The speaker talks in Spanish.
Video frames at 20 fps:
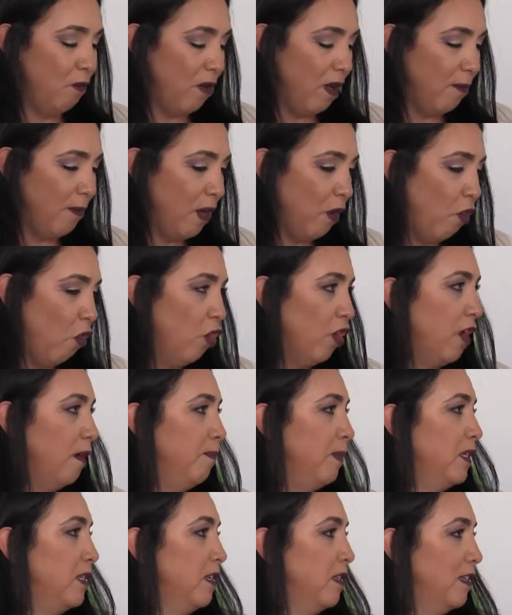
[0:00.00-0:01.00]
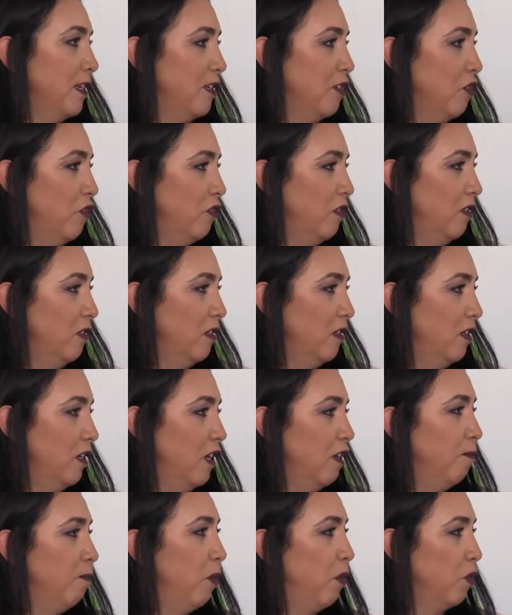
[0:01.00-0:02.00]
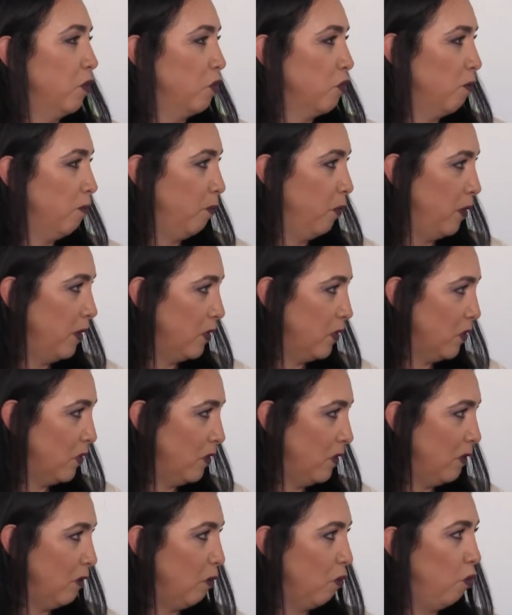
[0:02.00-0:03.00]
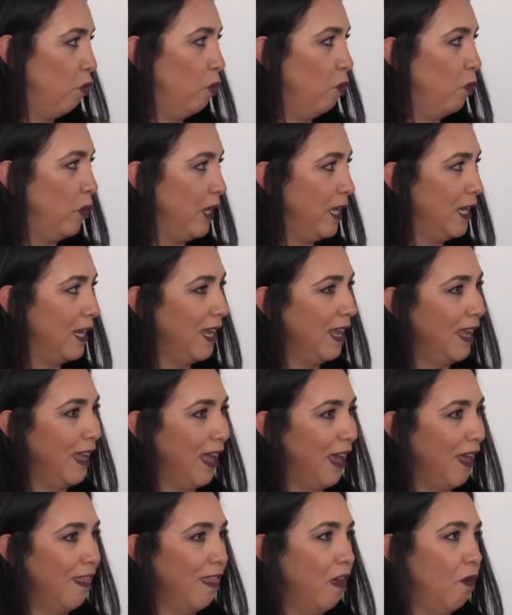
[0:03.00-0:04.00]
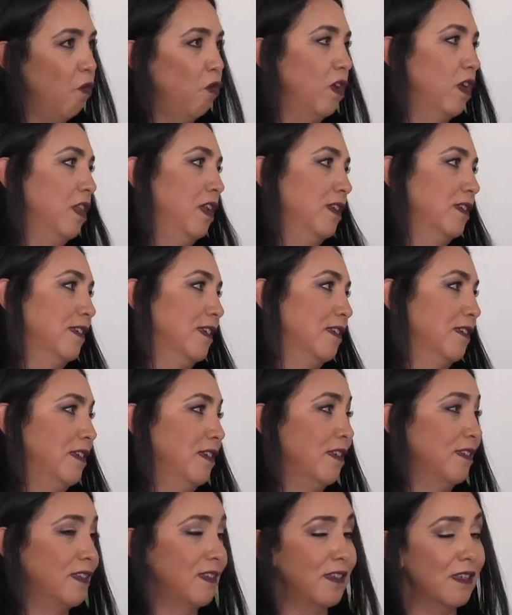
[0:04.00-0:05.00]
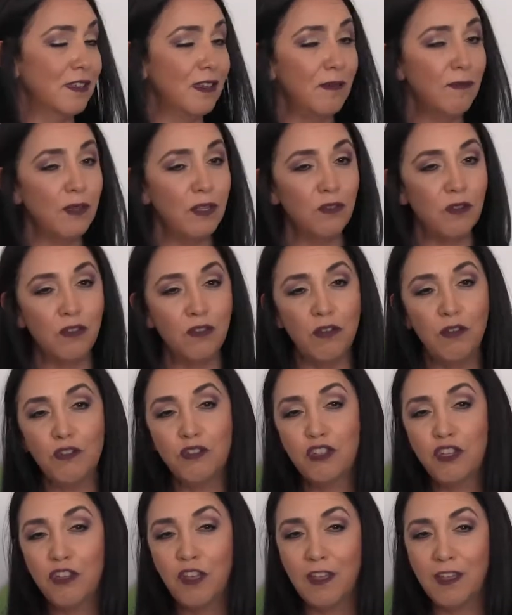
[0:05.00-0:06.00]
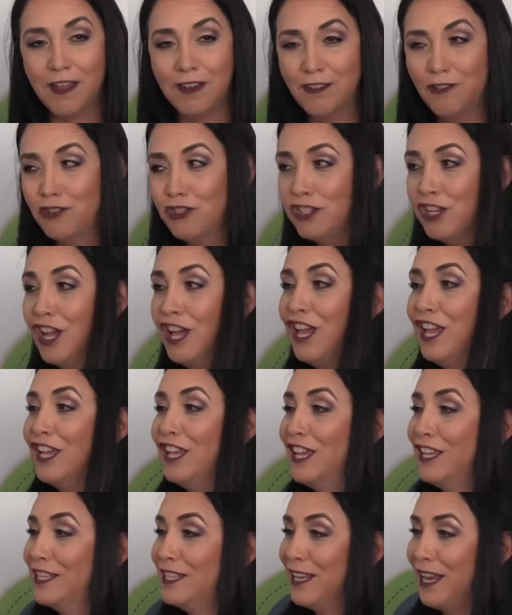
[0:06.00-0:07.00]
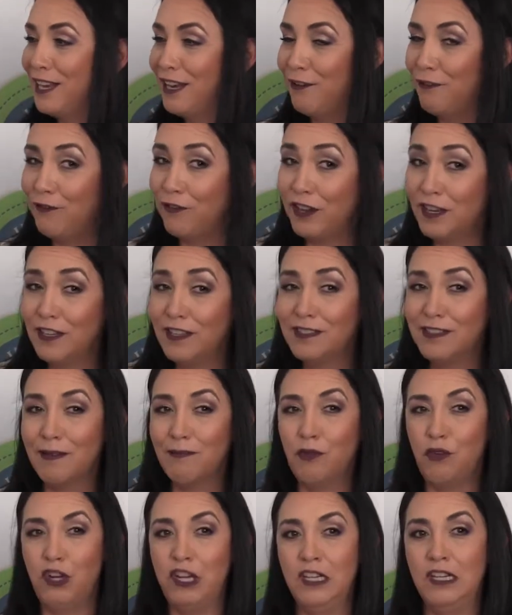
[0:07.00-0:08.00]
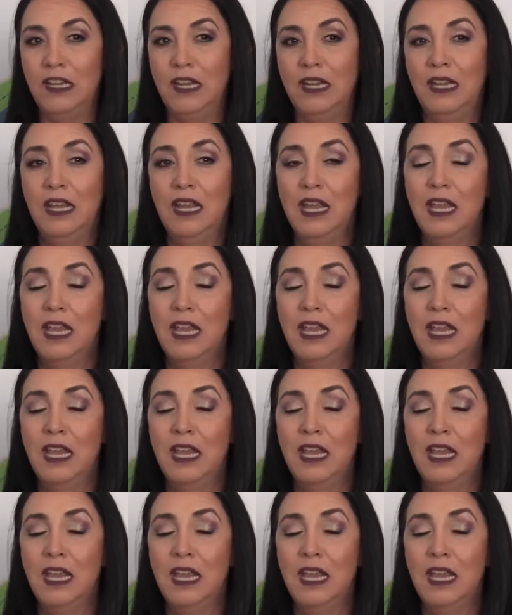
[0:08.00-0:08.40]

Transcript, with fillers: una mejor capacitación y por supuesto cubrir cada una de las casillas. Así es que invito a todos los ciudadanos que sean afines a Morena,